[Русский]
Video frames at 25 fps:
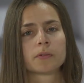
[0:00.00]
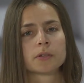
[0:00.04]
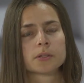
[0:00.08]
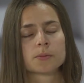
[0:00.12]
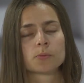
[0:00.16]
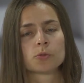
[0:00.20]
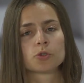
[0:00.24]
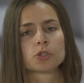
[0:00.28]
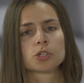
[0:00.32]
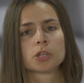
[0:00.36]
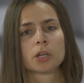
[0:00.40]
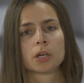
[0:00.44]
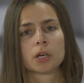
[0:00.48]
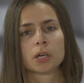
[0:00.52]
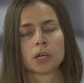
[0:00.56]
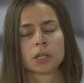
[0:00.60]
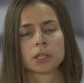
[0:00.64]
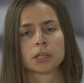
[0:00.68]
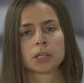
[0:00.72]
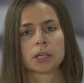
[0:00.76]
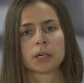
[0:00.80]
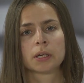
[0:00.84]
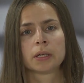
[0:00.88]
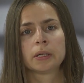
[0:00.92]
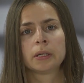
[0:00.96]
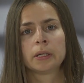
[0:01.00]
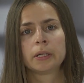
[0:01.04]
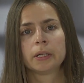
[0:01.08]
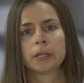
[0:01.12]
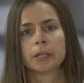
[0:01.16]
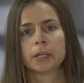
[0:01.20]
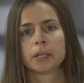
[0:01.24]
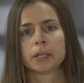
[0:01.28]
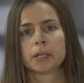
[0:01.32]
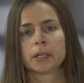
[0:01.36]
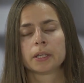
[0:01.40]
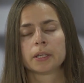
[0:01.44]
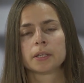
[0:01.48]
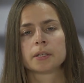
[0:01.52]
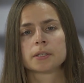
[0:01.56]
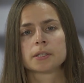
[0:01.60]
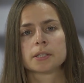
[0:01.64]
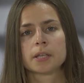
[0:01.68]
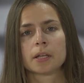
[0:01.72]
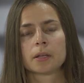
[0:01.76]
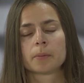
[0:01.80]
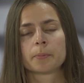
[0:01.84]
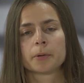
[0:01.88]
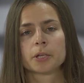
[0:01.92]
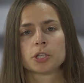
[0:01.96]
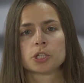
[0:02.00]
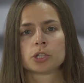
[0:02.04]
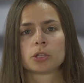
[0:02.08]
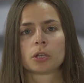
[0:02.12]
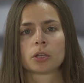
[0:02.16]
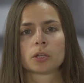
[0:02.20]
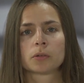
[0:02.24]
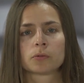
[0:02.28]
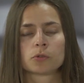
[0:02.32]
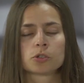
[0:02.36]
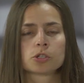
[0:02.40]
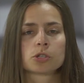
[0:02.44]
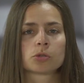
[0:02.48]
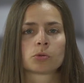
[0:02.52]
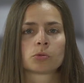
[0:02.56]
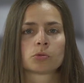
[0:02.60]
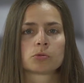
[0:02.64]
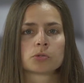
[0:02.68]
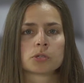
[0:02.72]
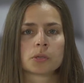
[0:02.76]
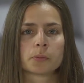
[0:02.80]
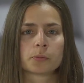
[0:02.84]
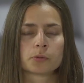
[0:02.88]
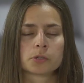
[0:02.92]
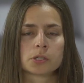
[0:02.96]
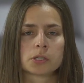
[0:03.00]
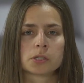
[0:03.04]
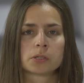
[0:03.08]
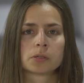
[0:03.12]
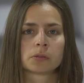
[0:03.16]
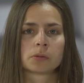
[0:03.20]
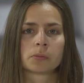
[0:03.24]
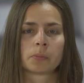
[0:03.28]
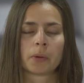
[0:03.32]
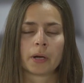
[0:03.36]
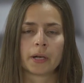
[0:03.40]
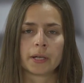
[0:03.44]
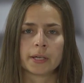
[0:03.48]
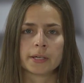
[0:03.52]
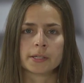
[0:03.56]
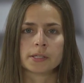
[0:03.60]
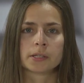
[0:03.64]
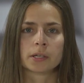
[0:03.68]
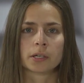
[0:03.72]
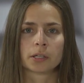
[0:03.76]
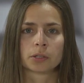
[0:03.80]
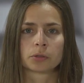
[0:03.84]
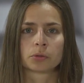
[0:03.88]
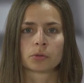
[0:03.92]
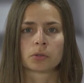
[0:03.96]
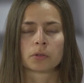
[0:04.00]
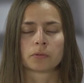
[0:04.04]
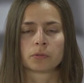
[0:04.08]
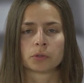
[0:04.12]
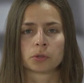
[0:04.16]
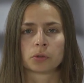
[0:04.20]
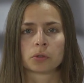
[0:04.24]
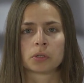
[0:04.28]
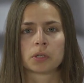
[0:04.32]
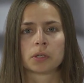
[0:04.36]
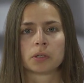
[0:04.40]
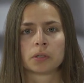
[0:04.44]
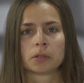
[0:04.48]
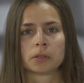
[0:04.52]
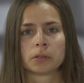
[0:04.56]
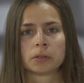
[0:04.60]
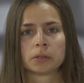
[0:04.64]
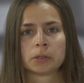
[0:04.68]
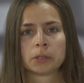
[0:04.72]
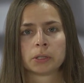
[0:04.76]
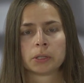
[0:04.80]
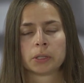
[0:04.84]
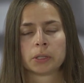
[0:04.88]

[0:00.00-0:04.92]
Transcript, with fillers: Возможно, это и стало причиной того, что он запустил болезнь, которая в итоге